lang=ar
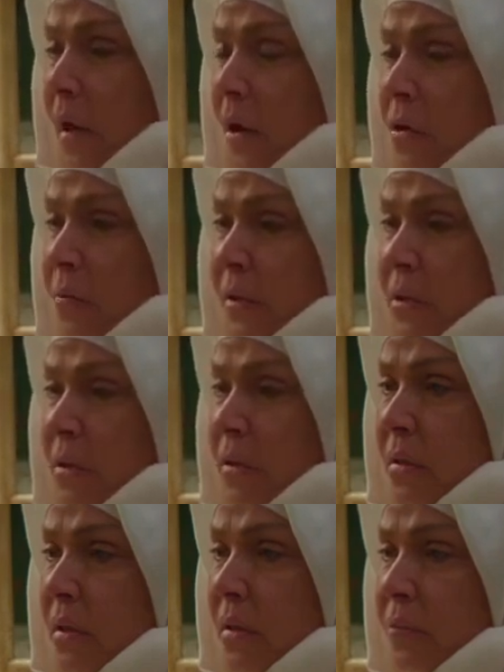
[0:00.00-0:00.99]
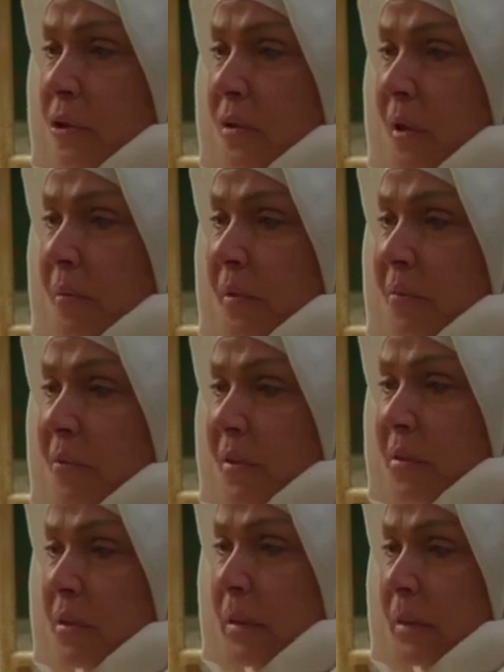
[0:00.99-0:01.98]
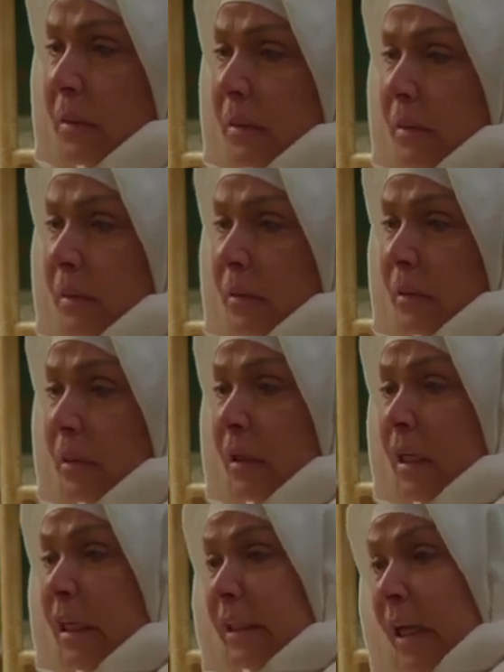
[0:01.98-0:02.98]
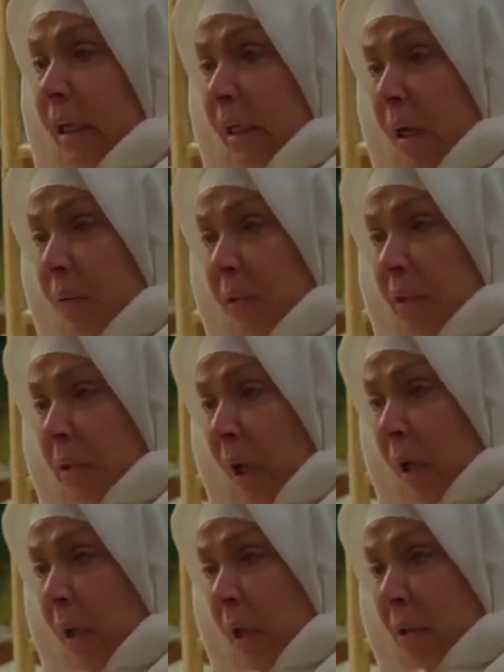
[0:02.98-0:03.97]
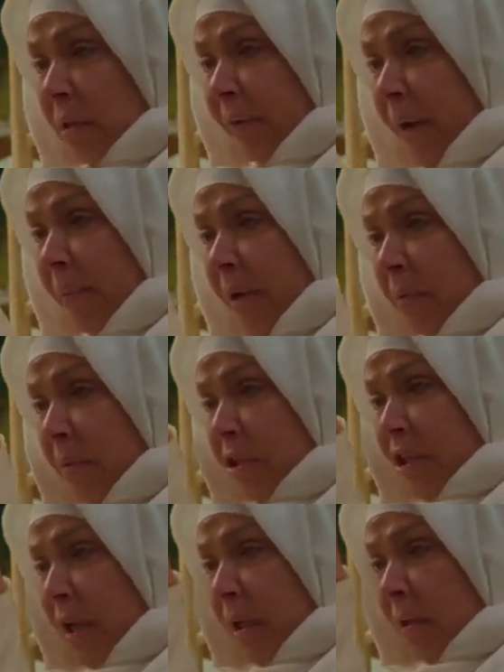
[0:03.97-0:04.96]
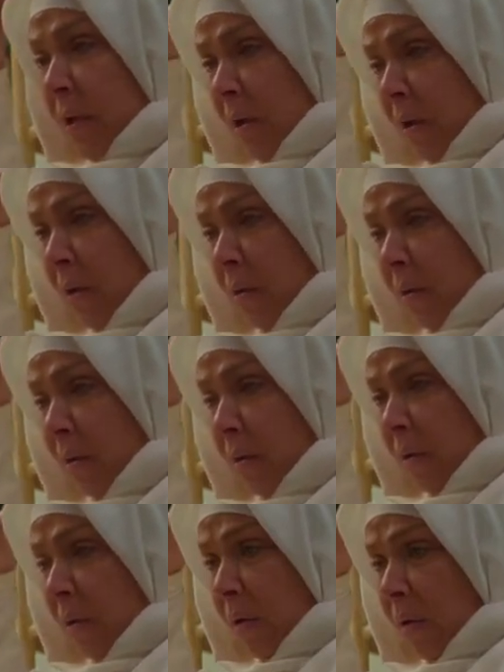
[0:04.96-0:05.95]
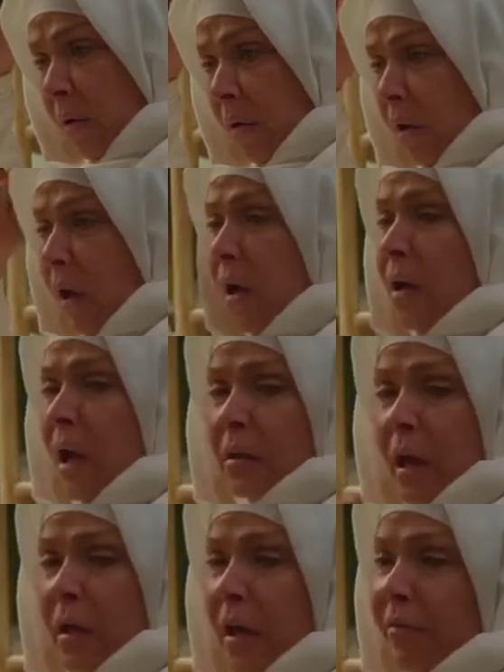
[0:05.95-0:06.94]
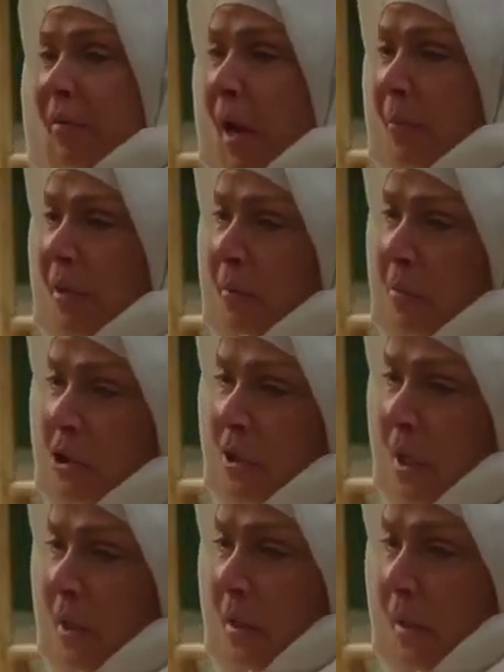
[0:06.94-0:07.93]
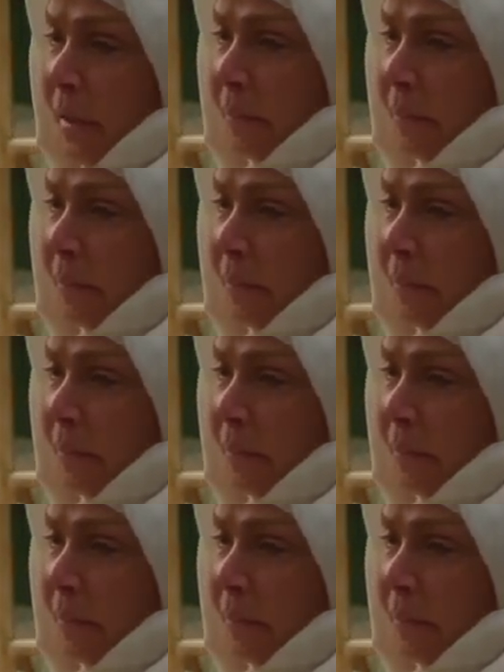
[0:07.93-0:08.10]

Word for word: اهو مصيري مرتبط بمصيرك يعني لو انت تعلقتي في حبل المشنقه ده انا هتعلق في حبل المشنقه اللي